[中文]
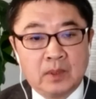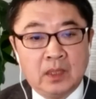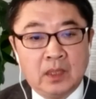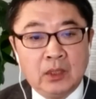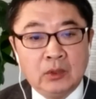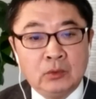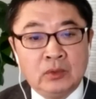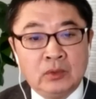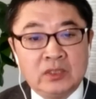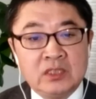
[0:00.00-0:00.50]

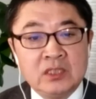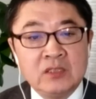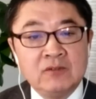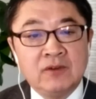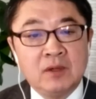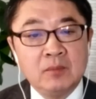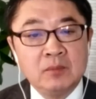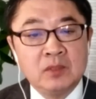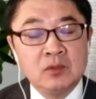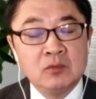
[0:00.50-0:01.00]
与西
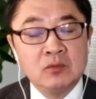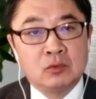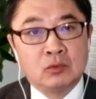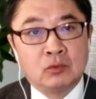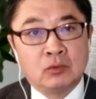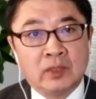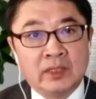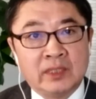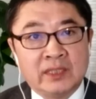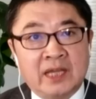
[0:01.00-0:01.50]
方民主
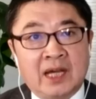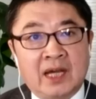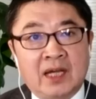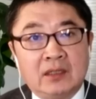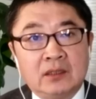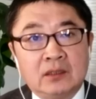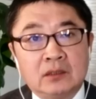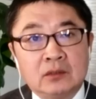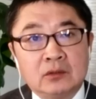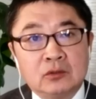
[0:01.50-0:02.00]
国家
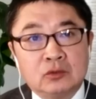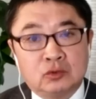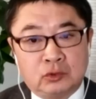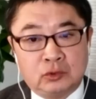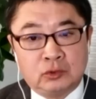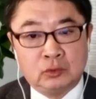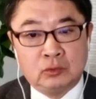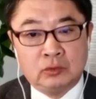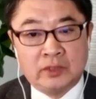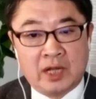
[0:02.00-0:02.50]

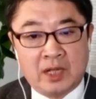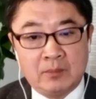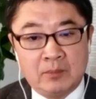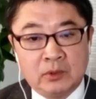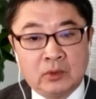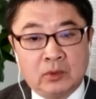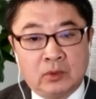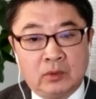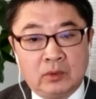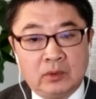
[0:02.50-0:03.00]
迥然
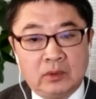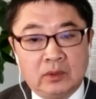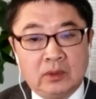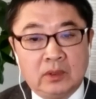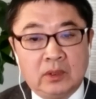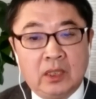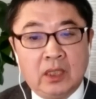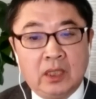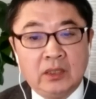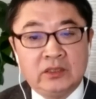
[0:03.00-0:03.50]
不同。
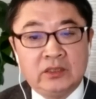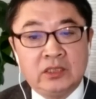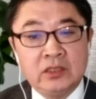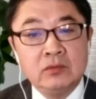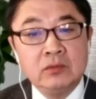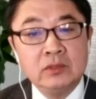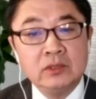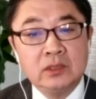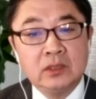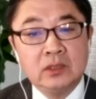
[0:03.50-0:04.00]
其
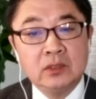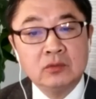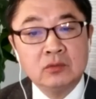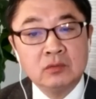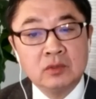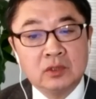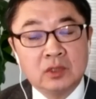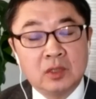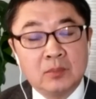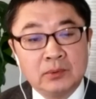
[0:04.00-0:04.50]
中一个重
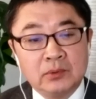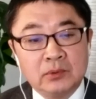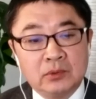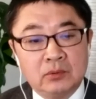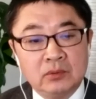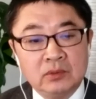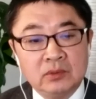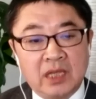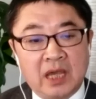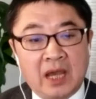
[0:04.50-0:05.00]
要的不
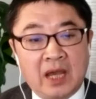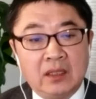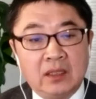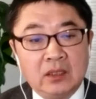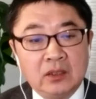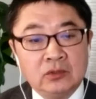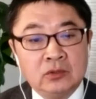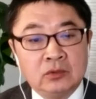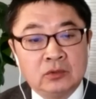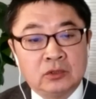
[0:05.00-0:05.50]
同点
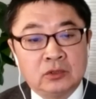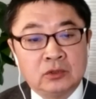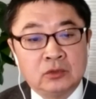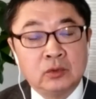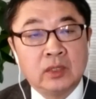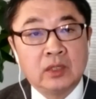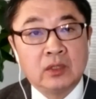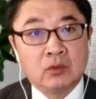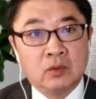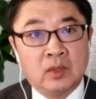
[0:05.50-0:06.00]
就是
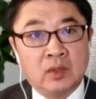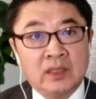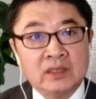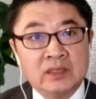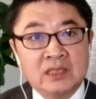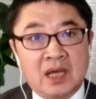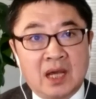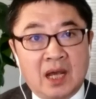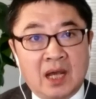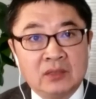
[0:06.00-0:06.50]
对国
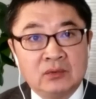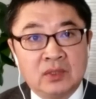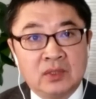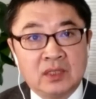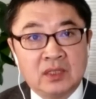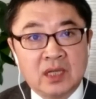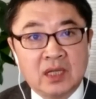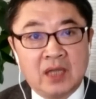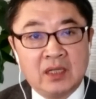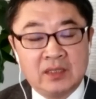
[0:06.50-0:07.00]
家安
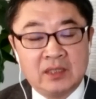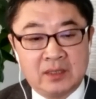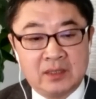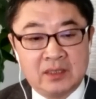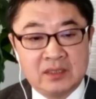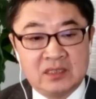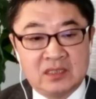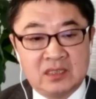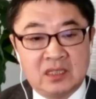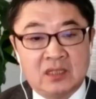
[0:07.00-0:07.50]
全概念
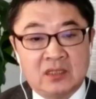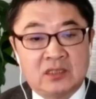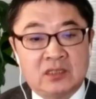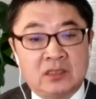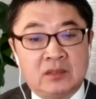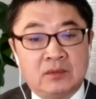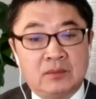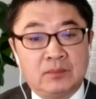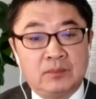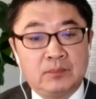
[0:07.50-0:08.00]
的解
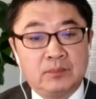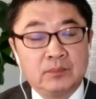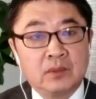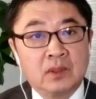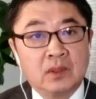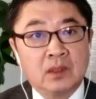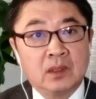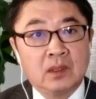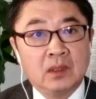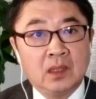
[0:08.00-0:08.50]
释。
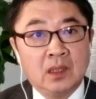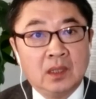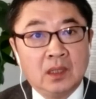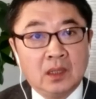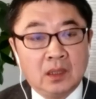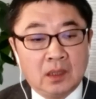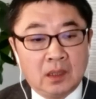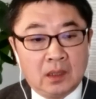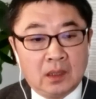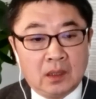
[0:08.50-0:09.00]

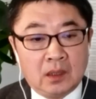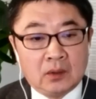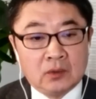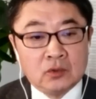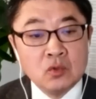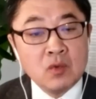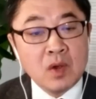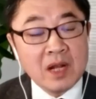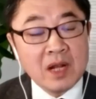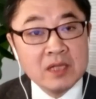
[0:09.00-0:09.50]

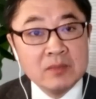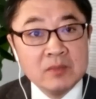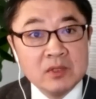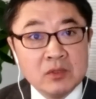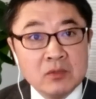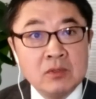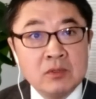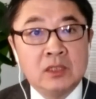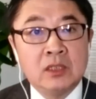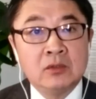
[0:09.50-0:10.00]
中华人民
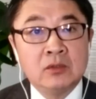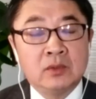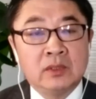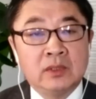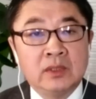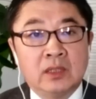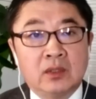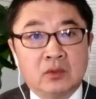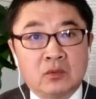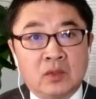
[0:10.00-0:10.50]
共和
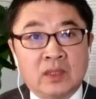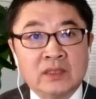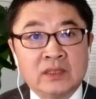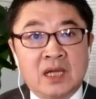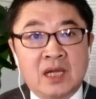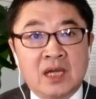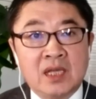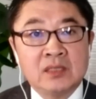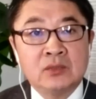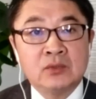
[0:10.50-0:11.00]
国的国
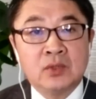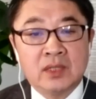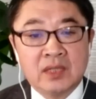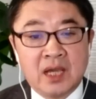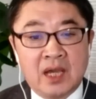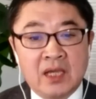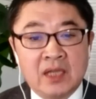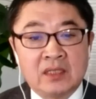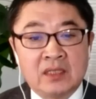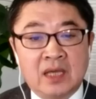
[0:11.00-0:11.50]
家安全
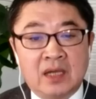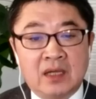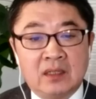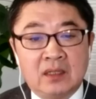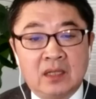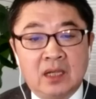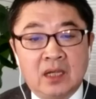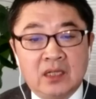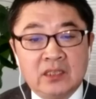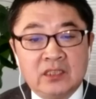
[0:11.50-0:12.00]
概念
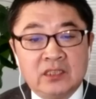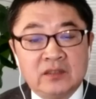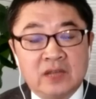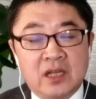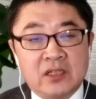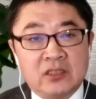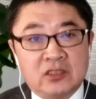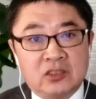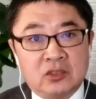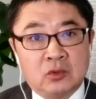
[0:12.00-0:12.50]
是
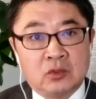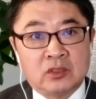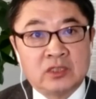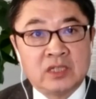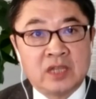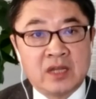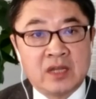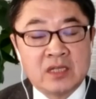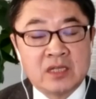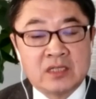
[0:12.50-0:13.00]
在九十
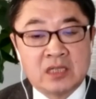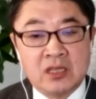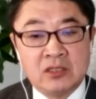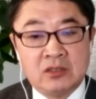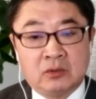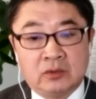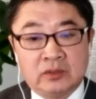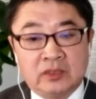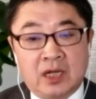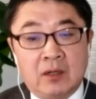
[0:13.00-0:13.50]
年代才
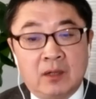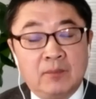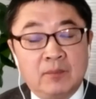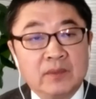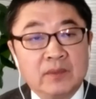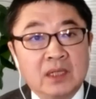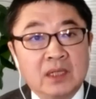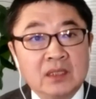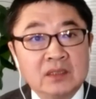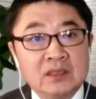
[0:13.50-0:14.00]
有的。
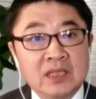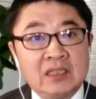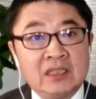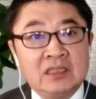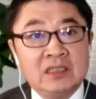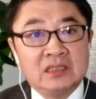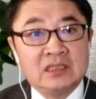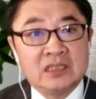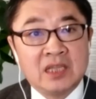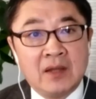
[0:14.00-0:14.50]
在
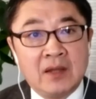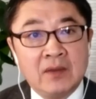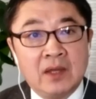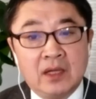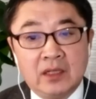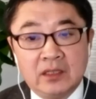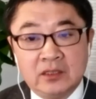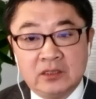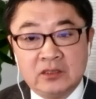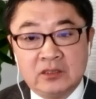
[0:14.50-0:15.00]
以前呢，
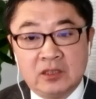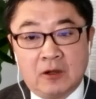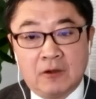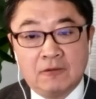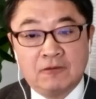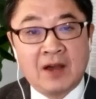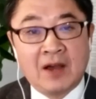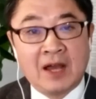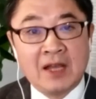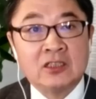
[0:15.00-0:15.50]
是叫
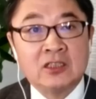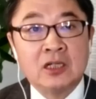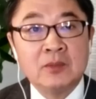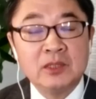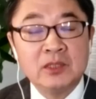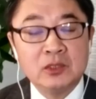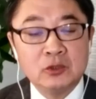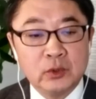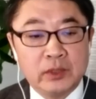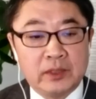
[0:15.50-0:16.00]
反革
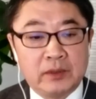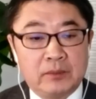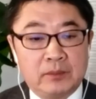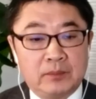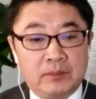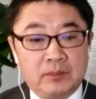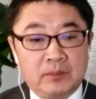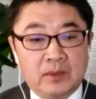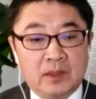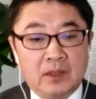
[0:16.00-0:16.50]
命罪，
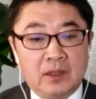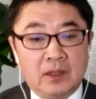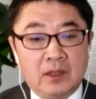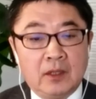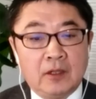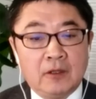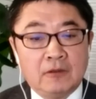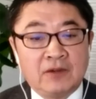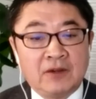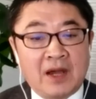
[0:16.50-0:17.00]

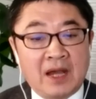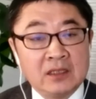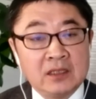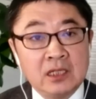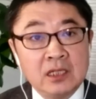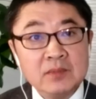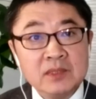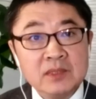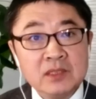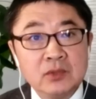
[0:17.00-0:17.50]
反
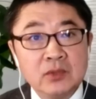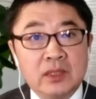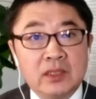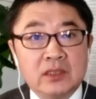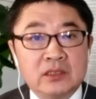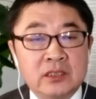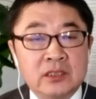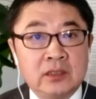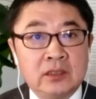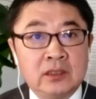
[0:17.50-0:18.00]
革命罪
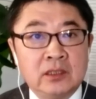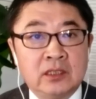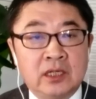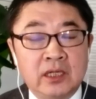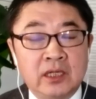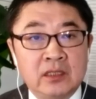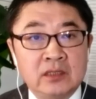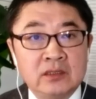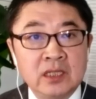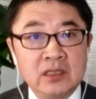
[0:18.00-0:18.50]
是一个可
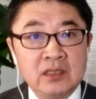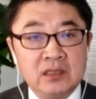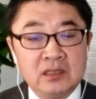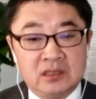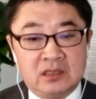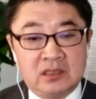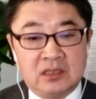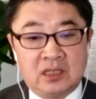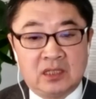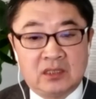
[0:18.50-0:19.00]
以任意
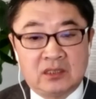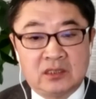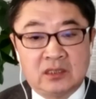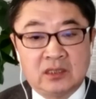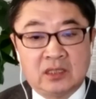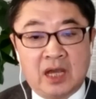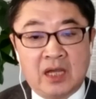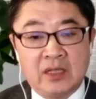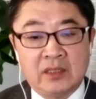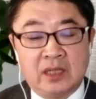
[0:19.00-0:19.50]
解释的
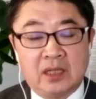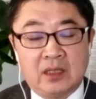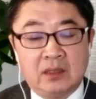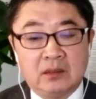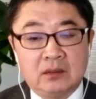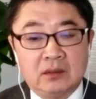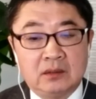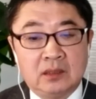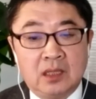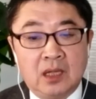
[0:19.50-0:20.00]
概念，
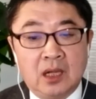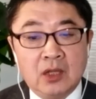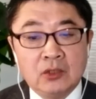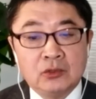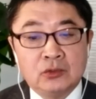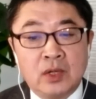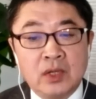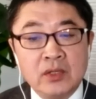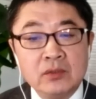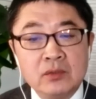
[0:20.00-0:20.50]

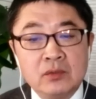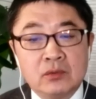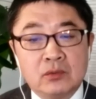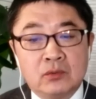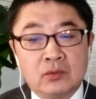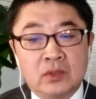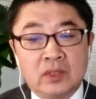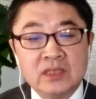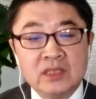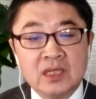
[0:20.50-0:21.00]
虽然用
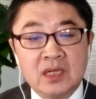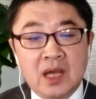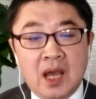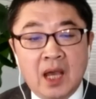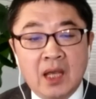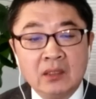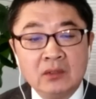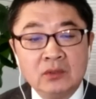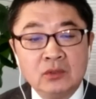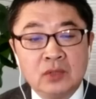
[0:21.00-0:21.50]
国家
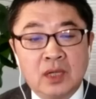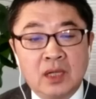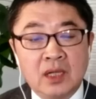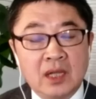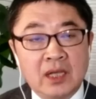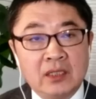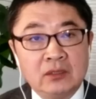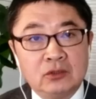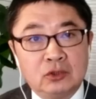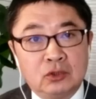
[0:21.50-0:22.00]
安全
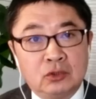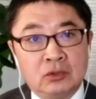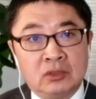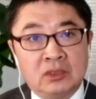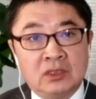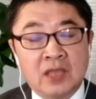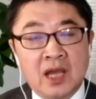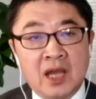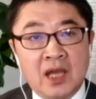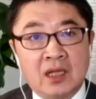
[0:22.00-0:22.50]
来
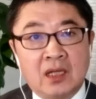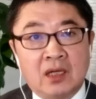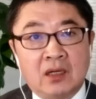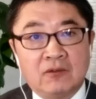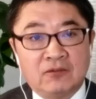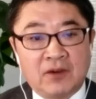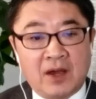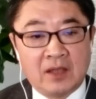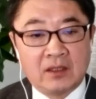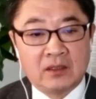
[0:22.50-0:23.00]
取代了
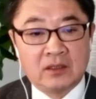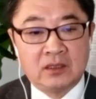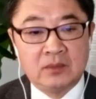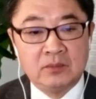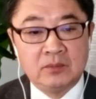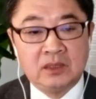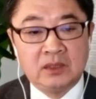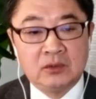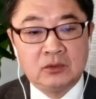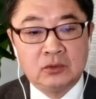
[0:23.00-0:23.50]
反革
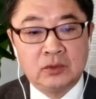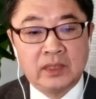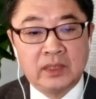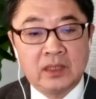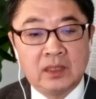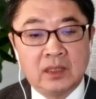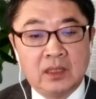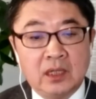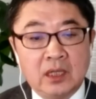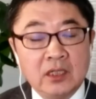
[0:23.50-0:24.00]
命罪，
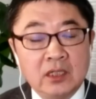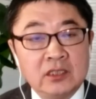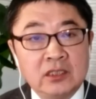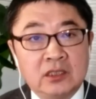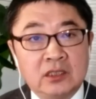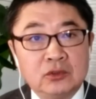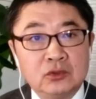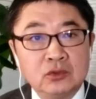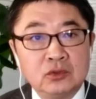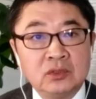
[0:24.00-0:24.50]
是一
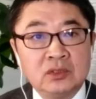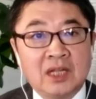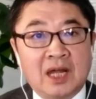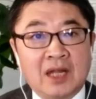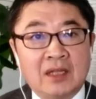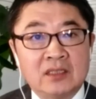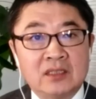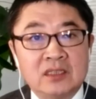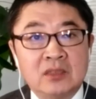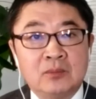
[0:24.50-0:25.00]
个巨大
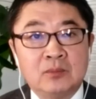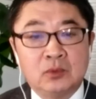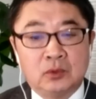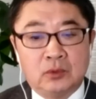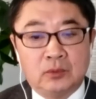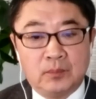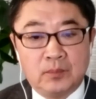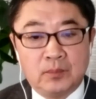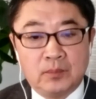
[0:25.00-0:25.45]
的进步，